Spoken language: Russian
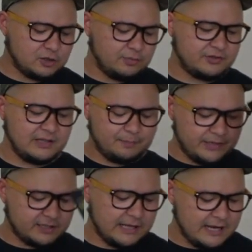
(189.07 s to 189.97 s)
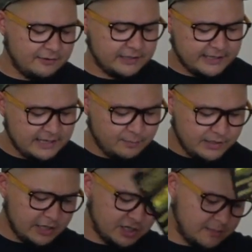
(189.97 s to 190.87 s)
собственно, прислали вот такие
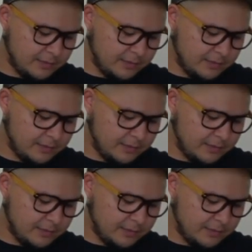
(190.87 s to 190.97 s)
бирочки,